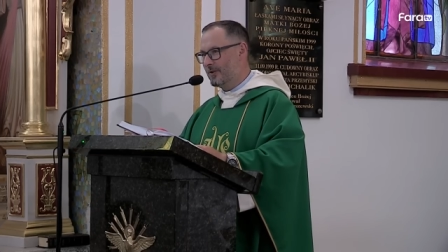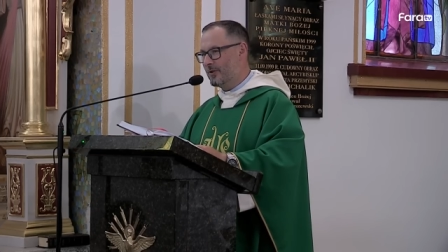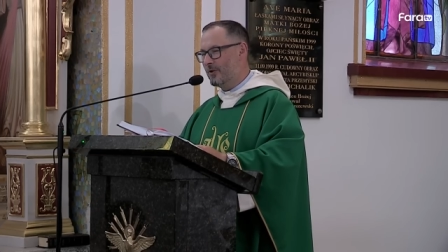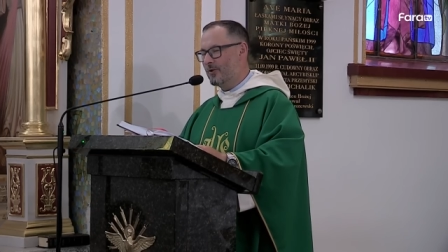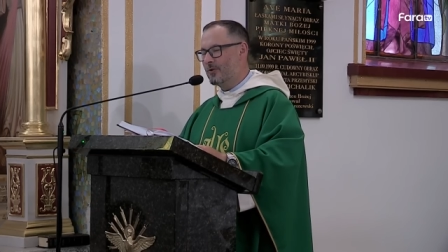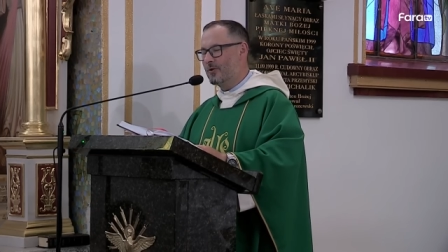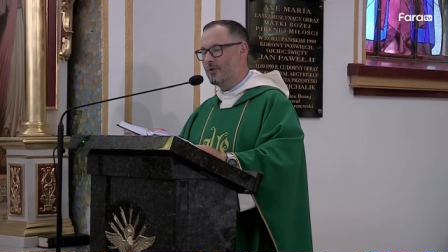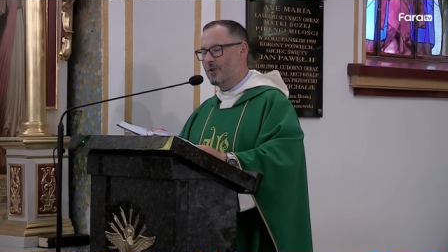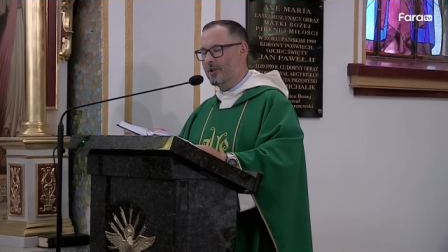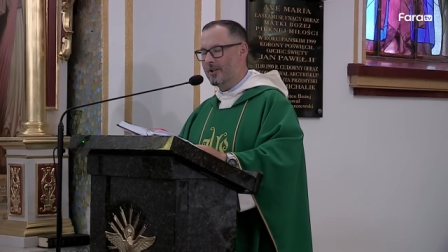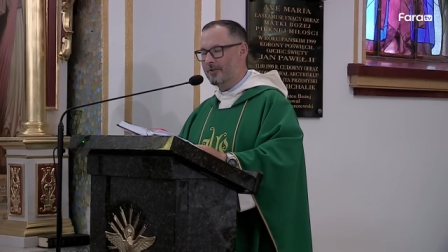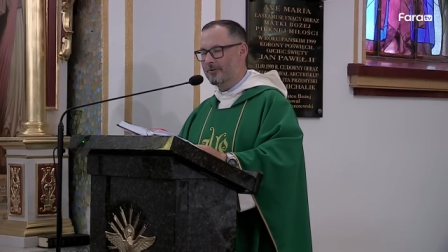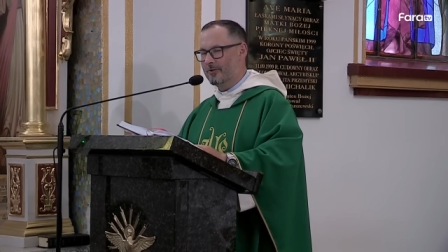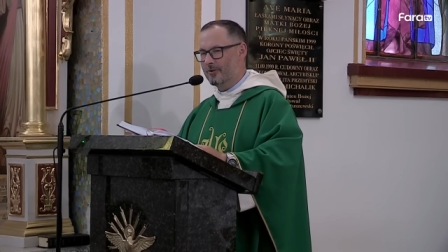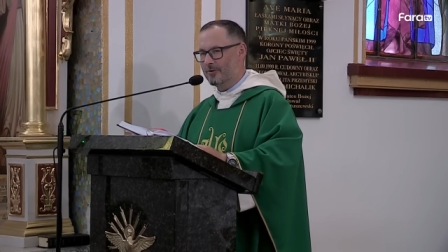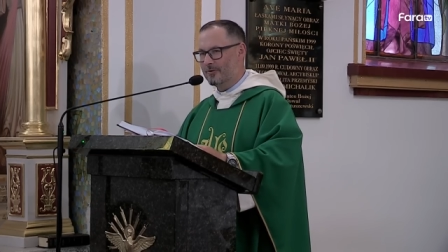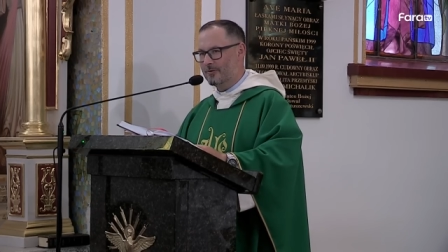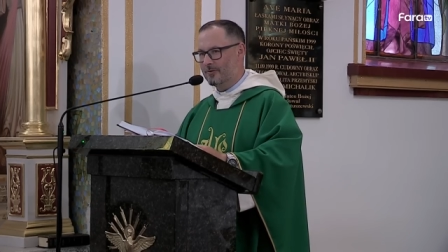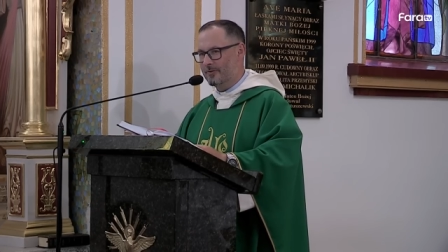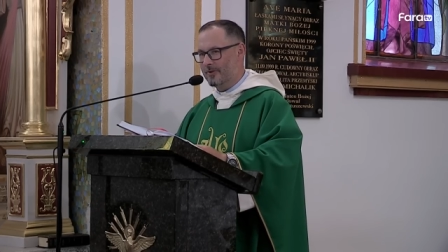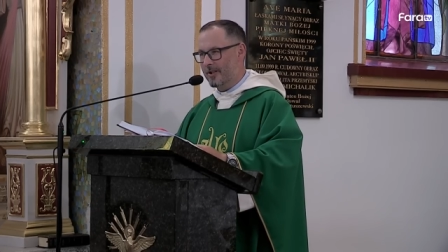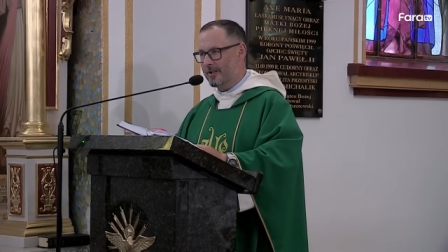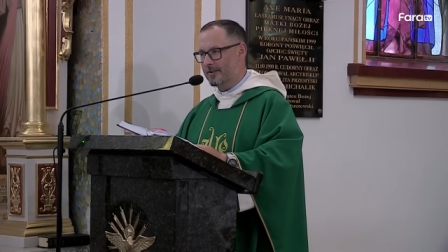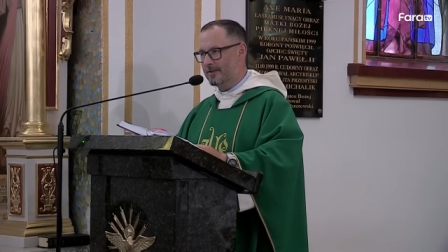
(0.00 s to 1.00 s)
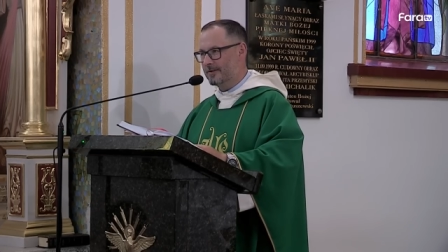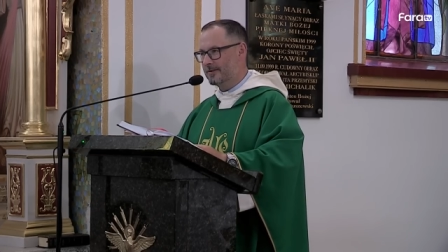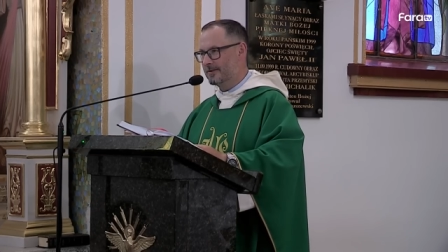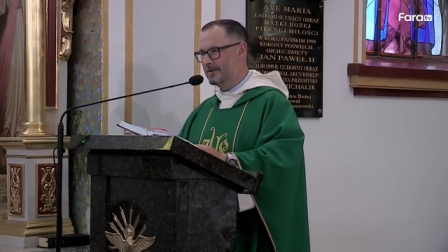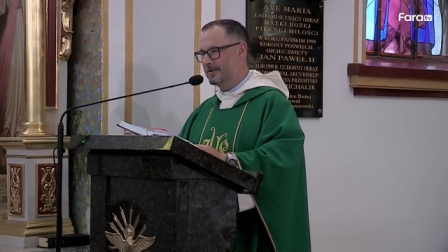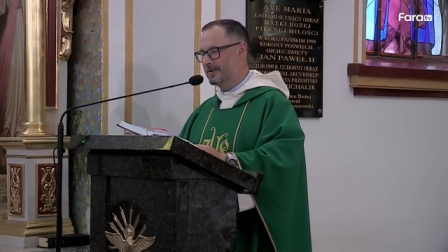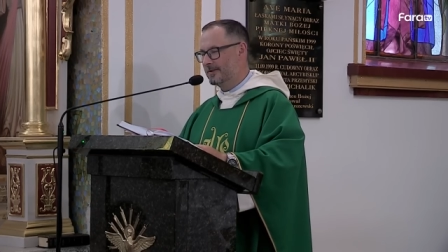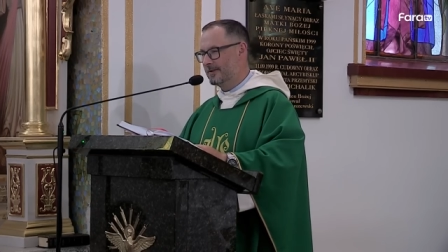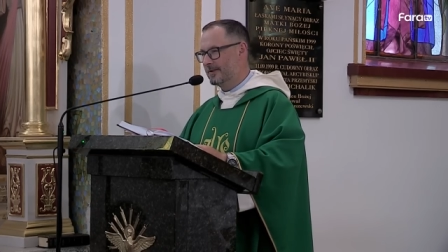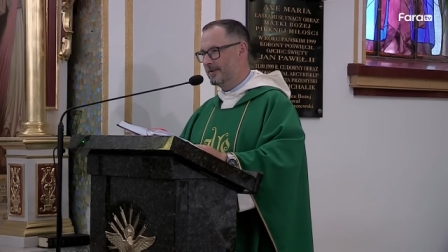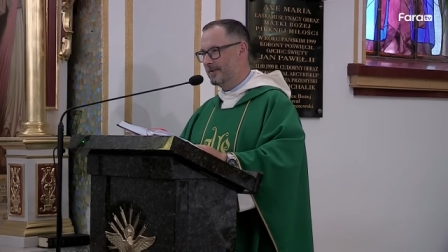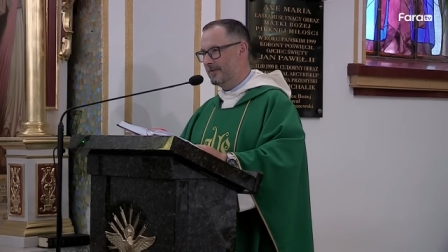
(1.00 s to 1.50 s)
Kogo adoruję
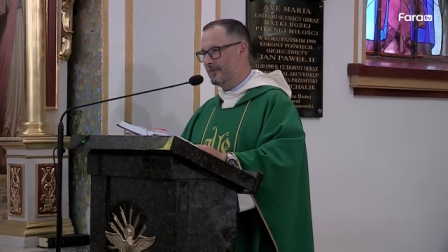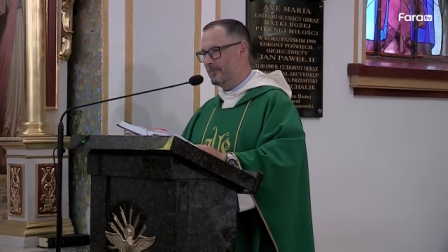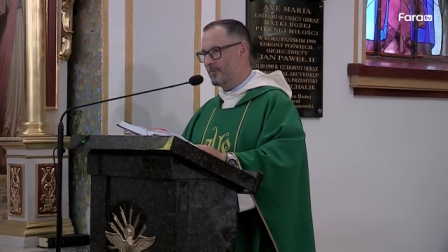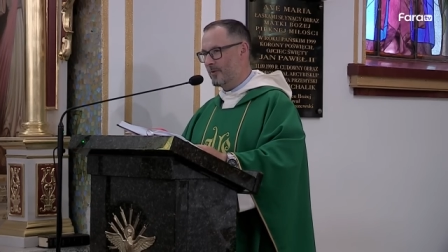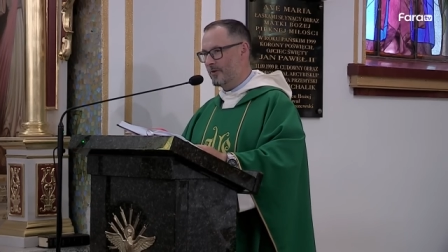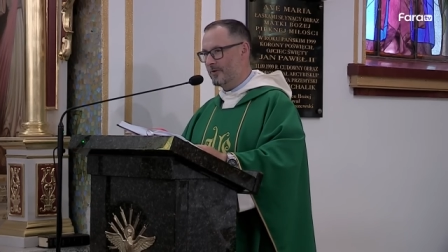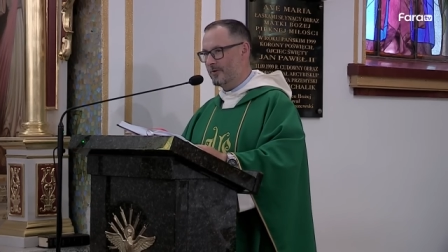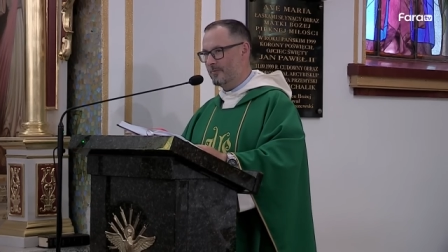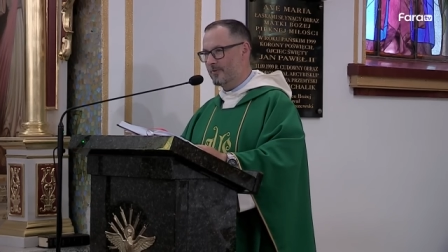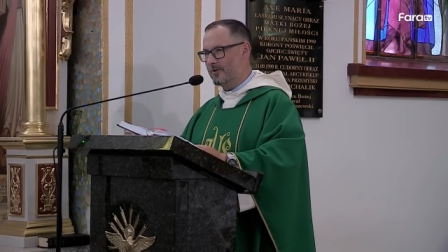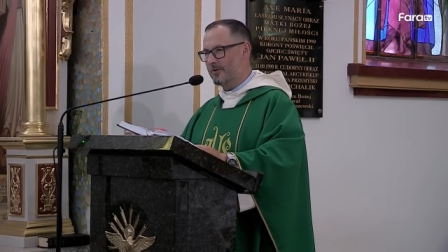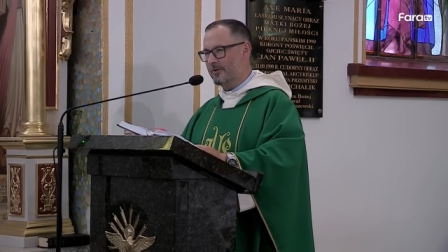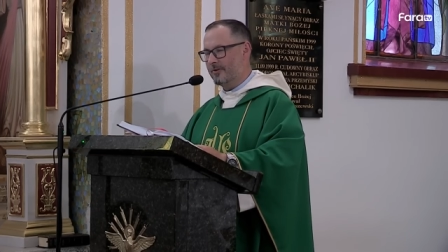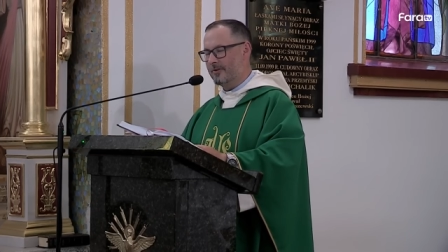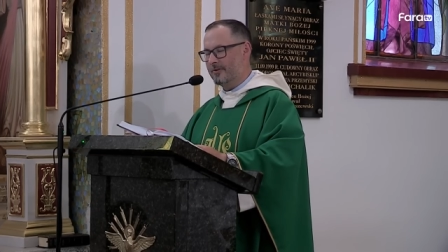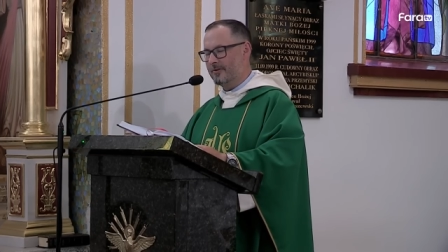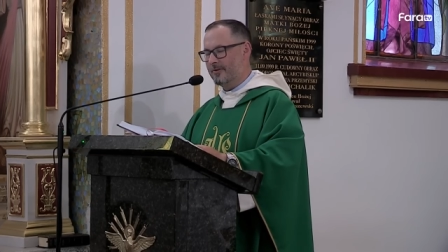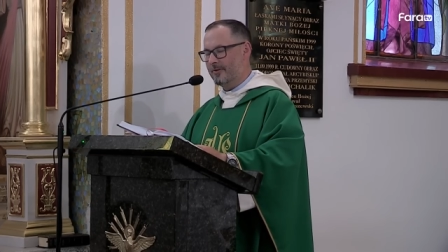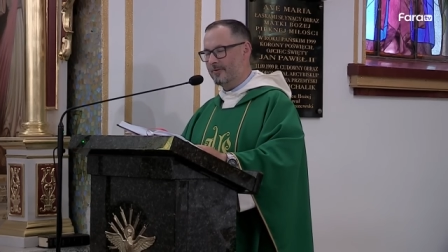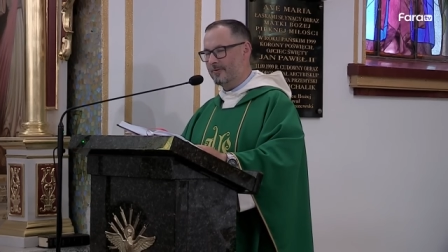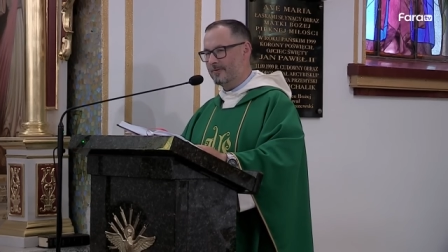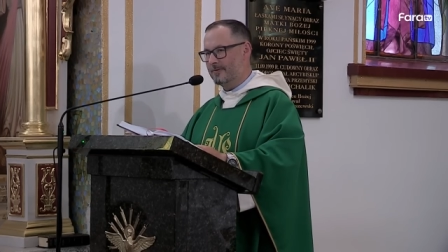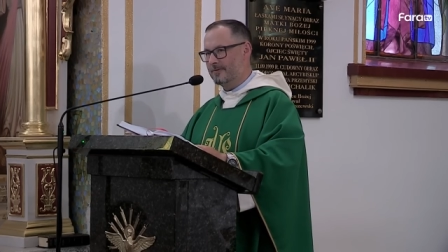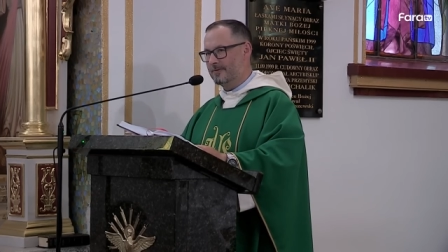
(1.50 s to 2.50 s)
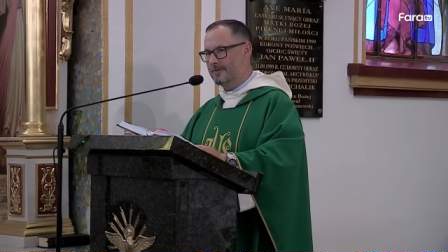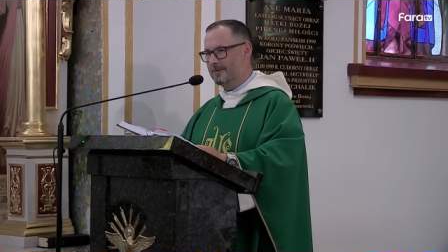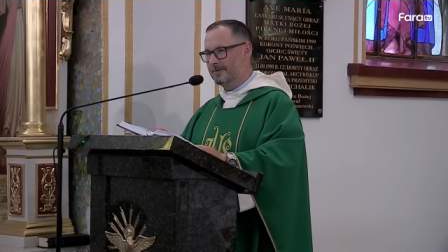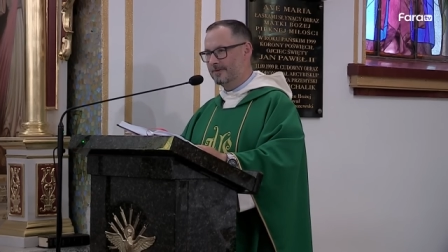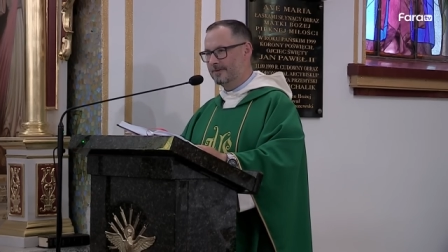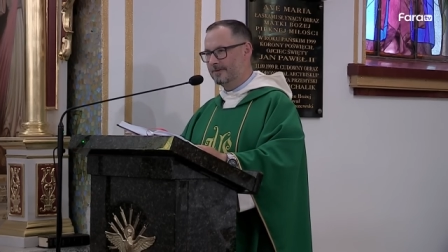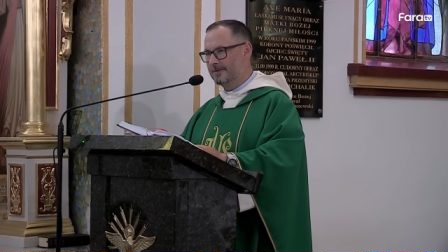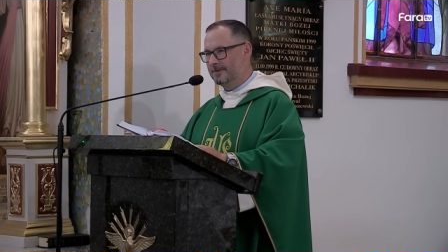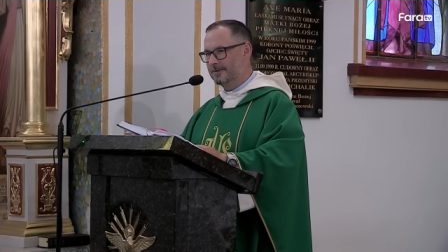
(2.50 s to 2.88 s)
w moim życiu?